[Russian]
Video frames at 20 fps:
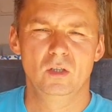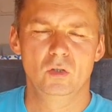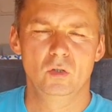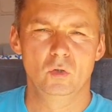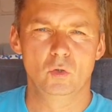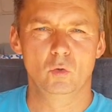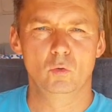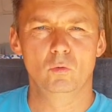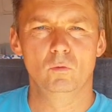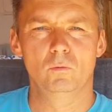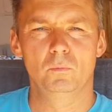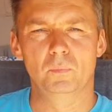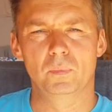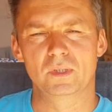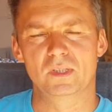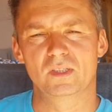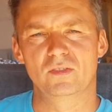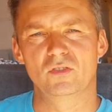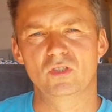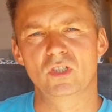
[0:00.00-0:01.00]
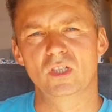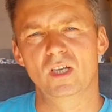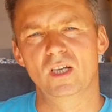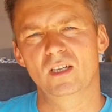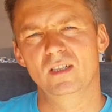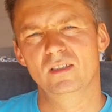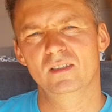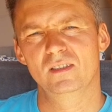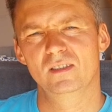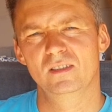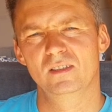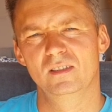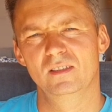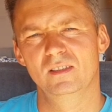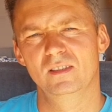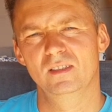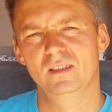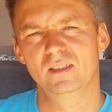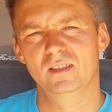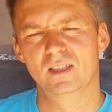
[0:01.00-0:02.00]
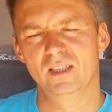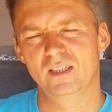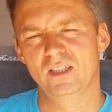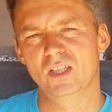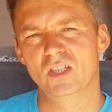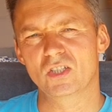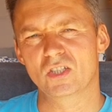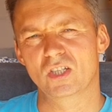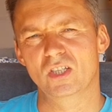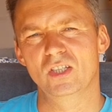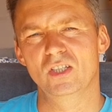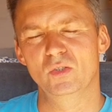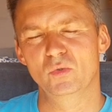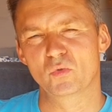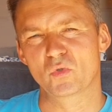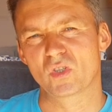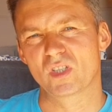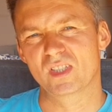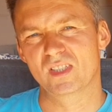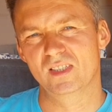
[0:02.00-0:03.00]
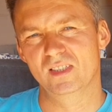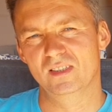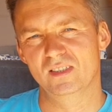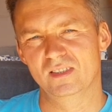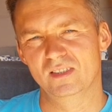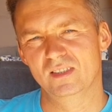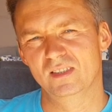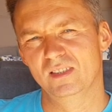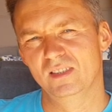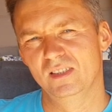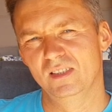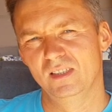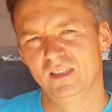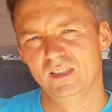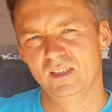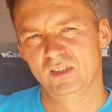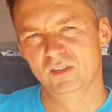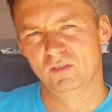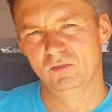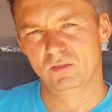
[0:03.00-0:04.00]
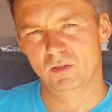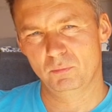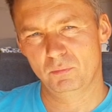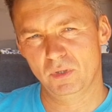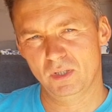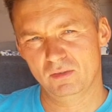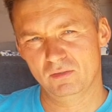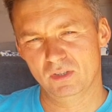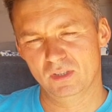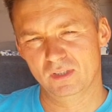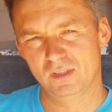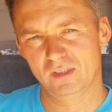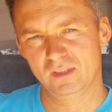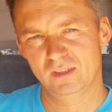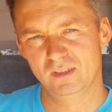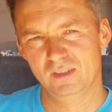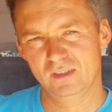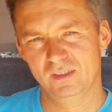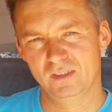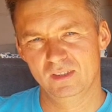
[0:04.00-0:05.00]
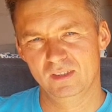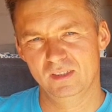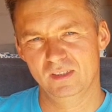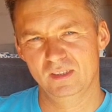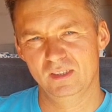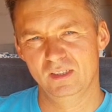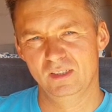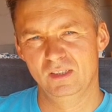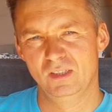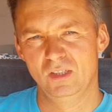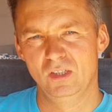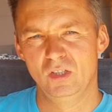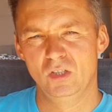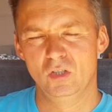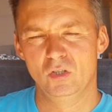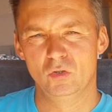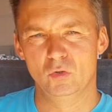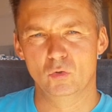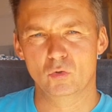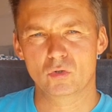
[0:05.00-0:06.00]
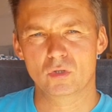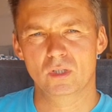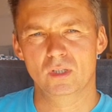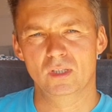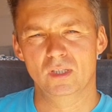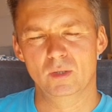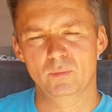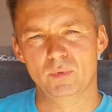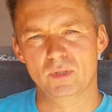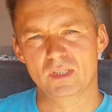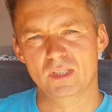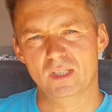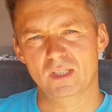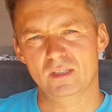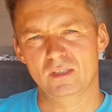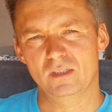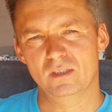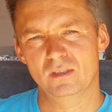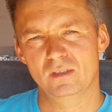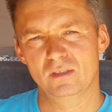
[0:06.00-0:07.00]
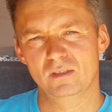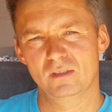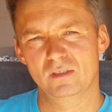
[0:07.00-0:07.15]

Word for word: нового поставщика, какие шаги нужно сделать? Во-первых, нужно написать,